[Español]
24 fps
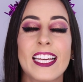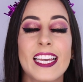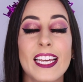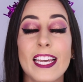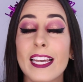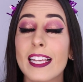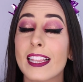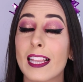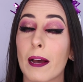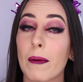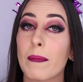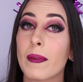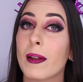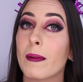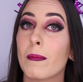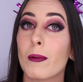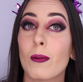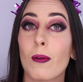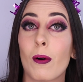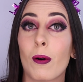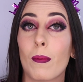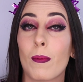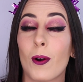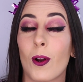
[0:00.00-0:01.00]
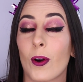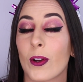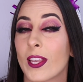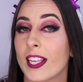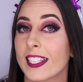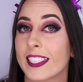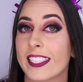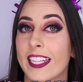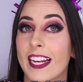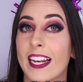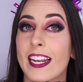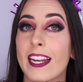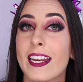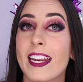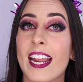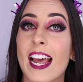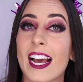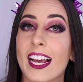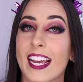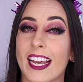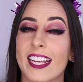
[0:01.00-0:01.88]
Y también mi nuevo blog ya está en línea